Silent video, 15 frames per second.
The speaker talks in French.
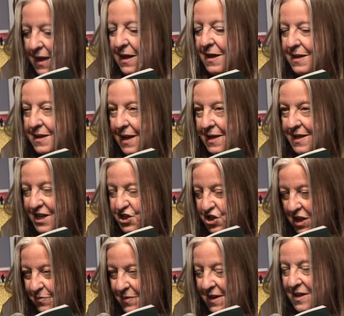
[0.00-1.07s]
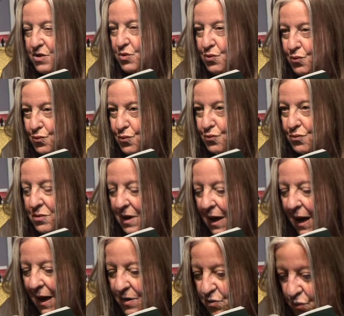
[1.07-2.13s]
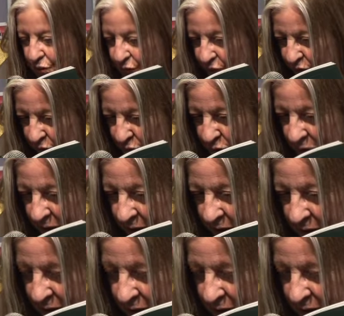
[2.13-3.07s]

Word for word: rien n'a jamais, tout à nouveau.